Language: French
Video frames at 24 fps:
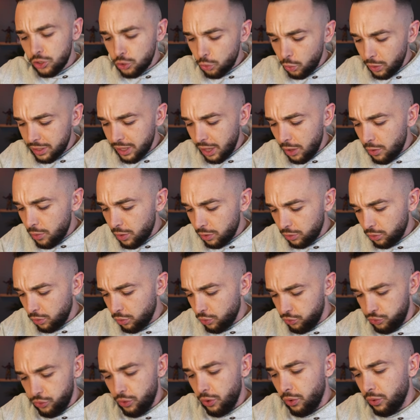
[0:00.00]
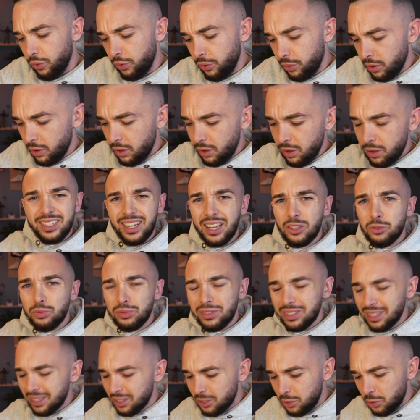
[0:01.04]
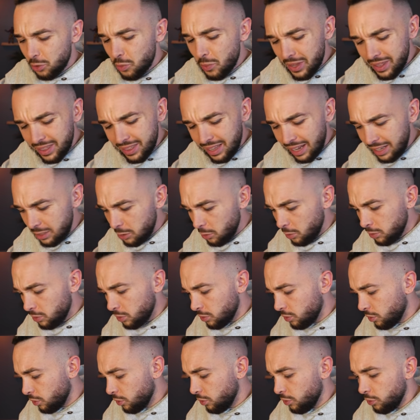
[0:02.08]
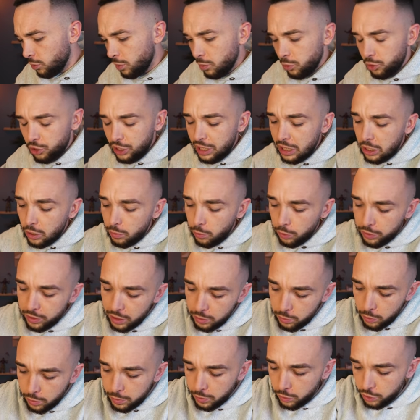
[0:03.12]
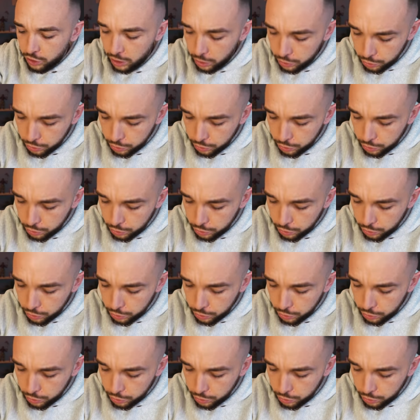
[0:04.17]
Je crois qu'il y a eu un truc genre 4 euh, ou 5 semaines d'attente entre le moment où je l'ai commandé et le moment où je l'ai